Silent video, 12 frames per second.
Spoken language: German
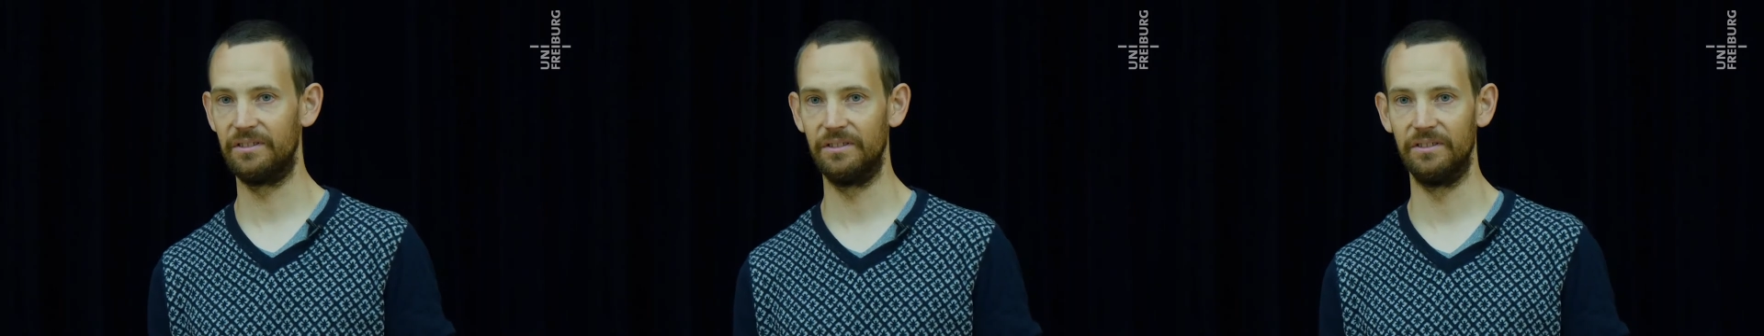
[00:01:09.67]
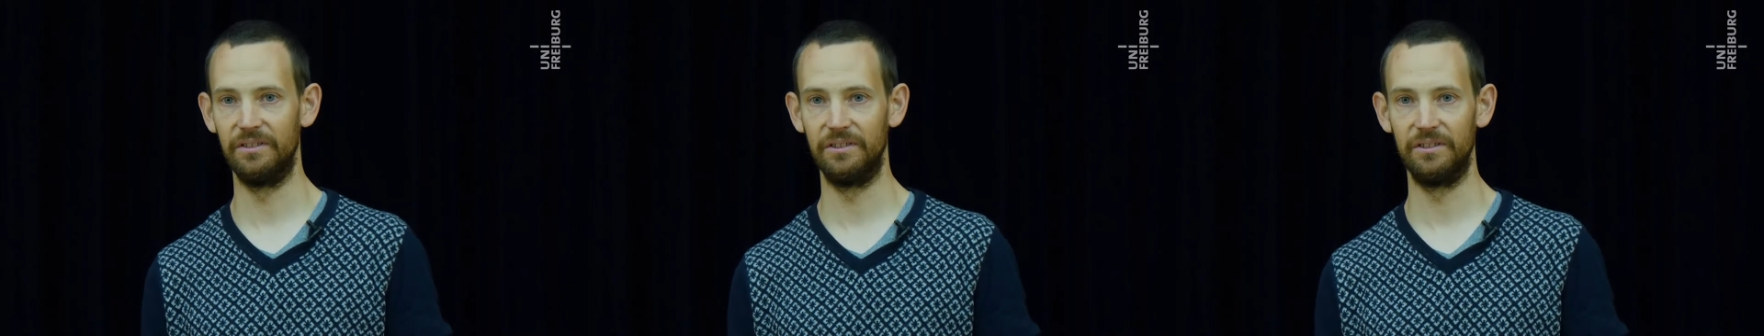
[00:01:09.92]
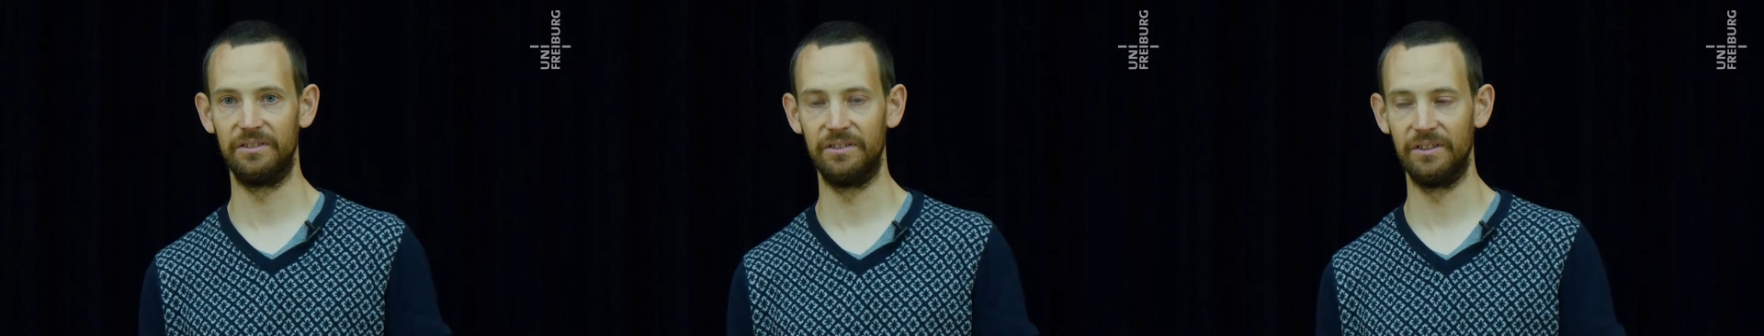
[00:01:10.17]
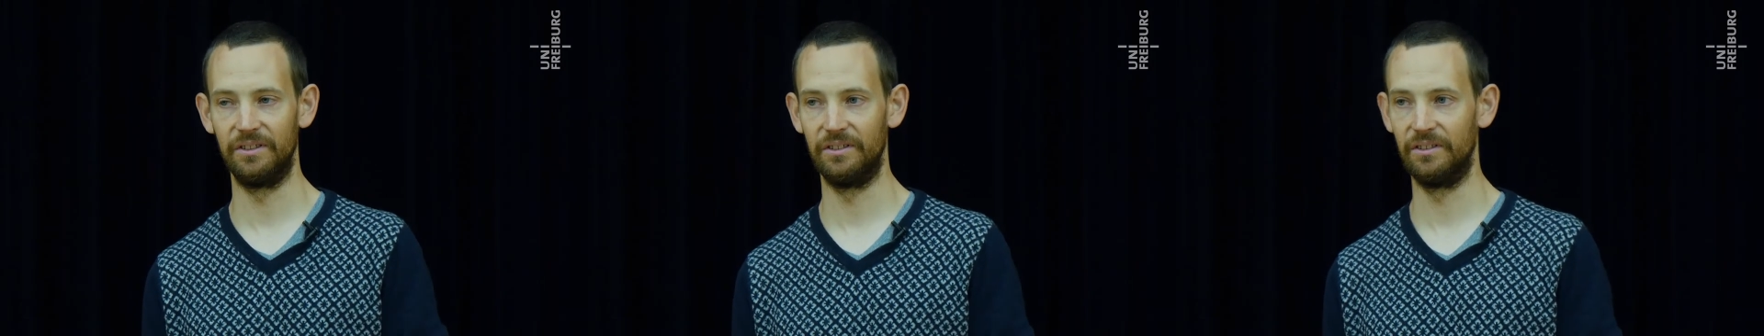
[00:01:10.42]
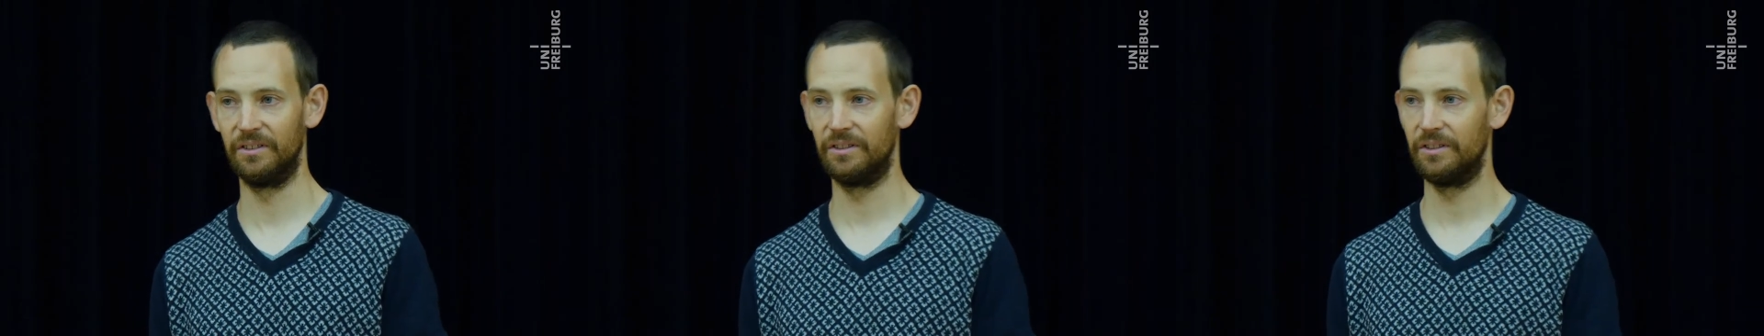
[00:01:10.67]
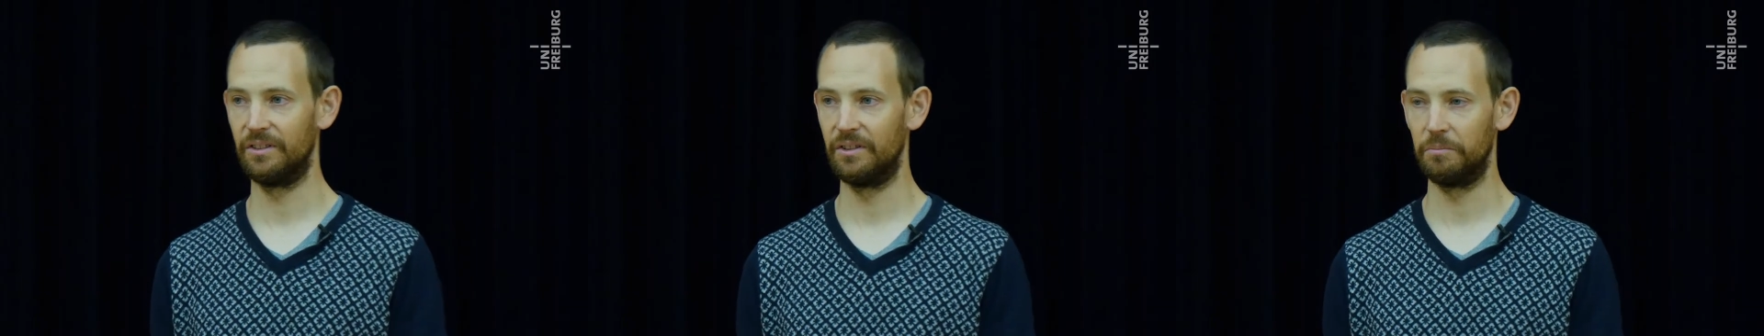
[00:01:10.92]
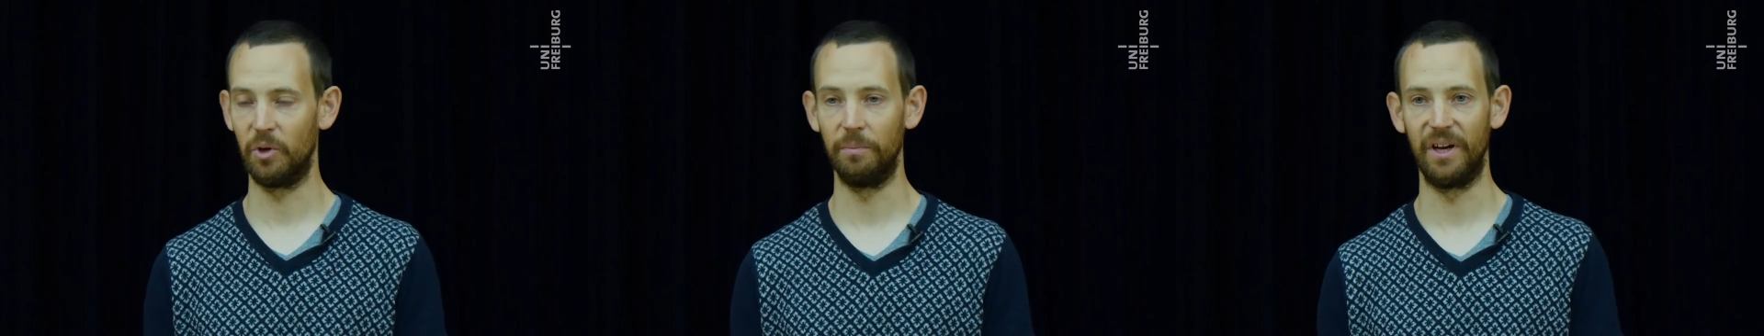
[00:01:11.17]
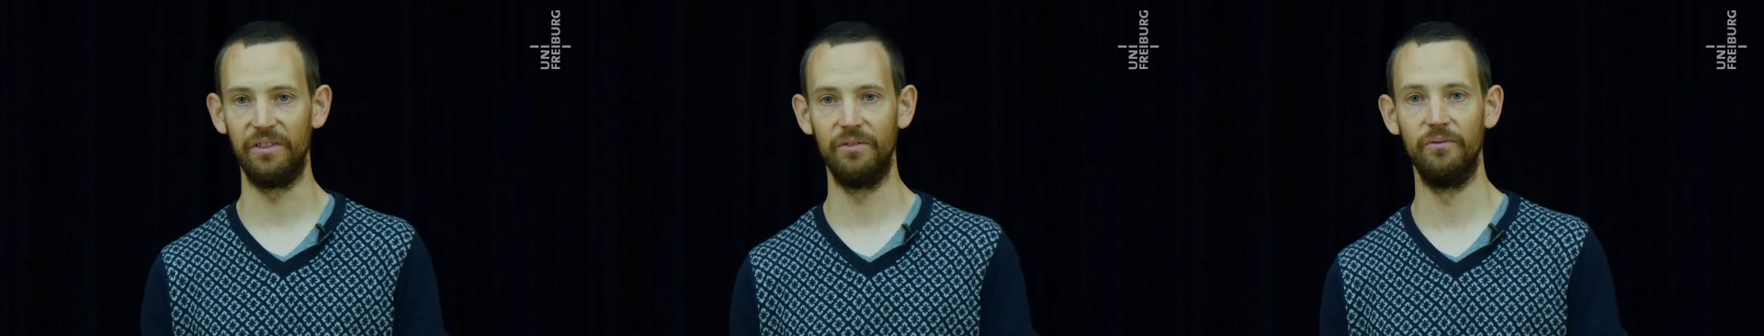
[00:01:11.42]
äh, den
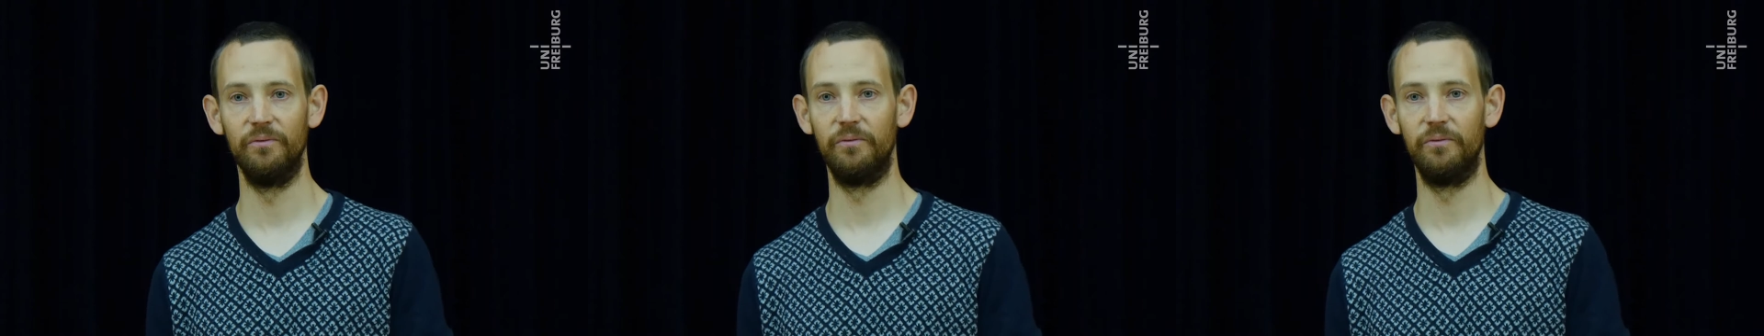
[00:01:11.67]
Probanden